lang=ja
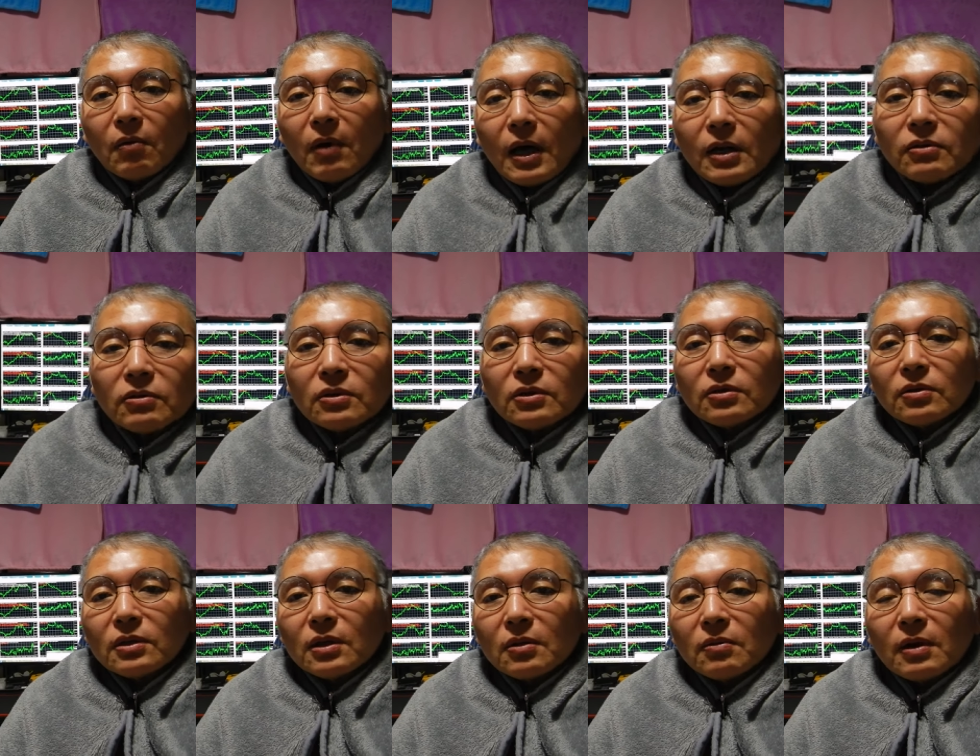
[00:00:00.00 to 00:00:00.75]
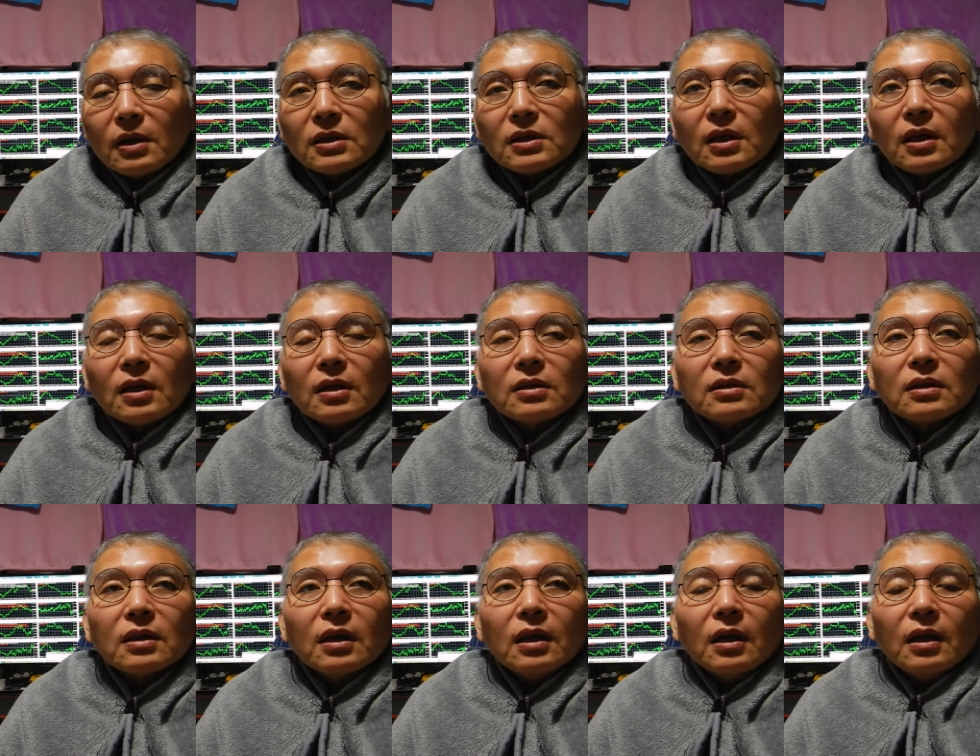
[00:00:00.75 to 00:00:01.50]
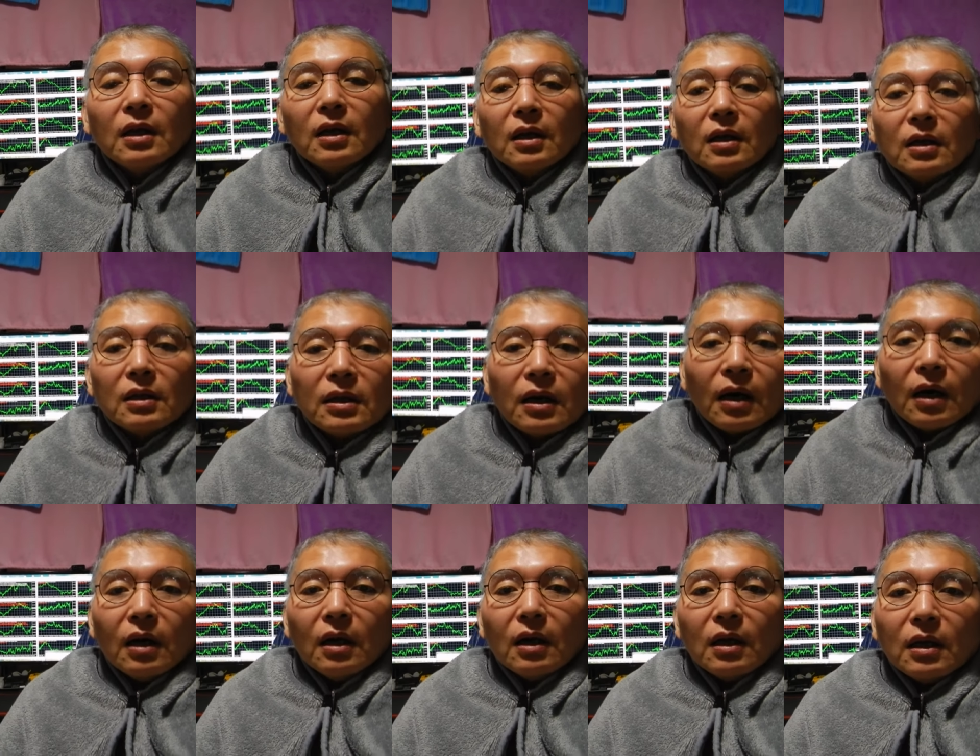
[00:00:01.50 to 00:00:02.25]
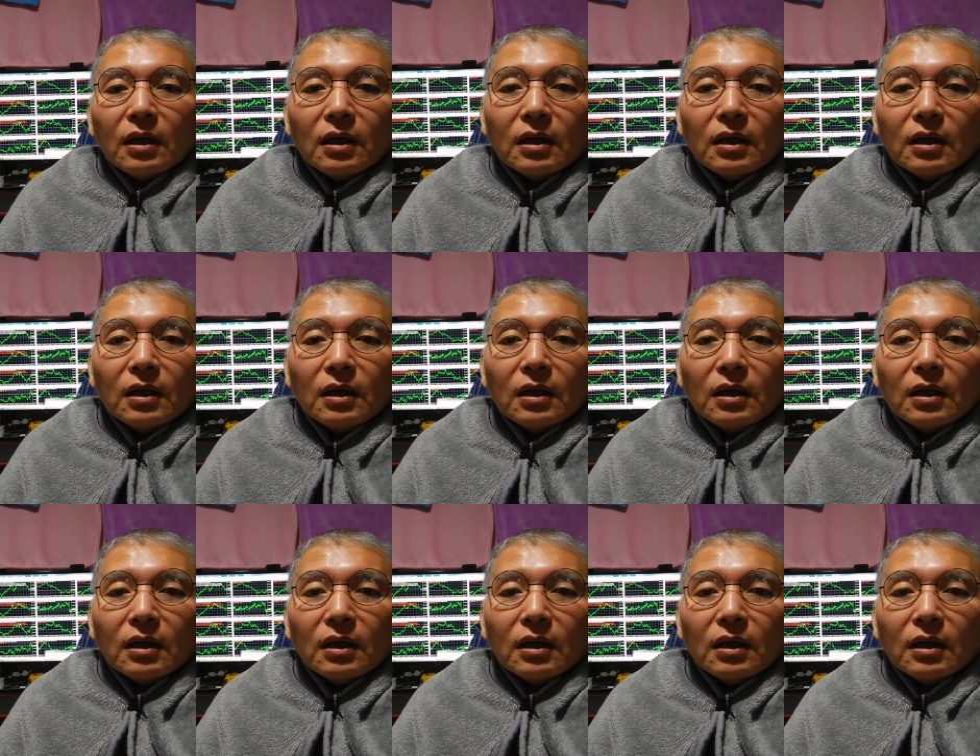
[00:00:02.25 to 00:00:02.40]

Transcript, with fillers: 悪口言ってるわけじゃないんですね。だから